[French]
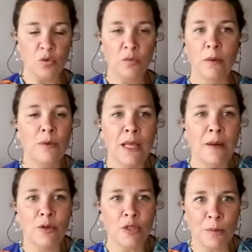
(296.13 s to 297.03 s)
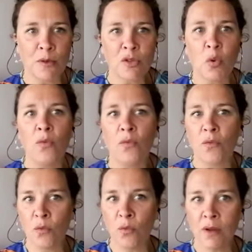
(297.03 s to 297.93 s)
Mais finalement, je pense qu'au
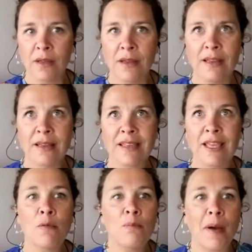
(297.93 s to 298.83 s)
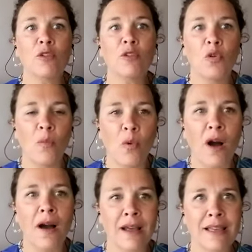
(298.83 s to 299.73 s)
fond, il y a une part de
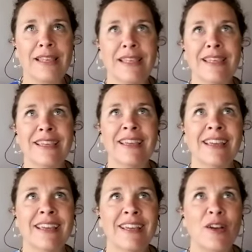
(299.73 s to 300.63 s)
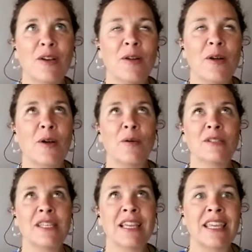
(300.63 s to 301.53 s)
moi qui, euh, comment dire, qui